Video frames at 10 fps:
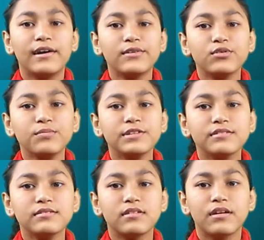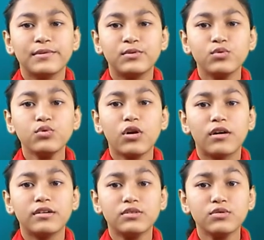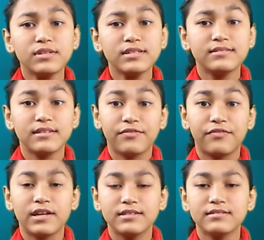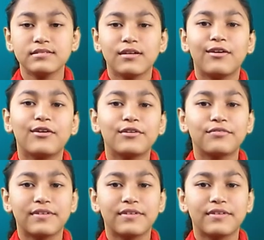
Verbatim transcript: আনটু মিনস টু অর টুয়ার্ডস এ প্লেস অর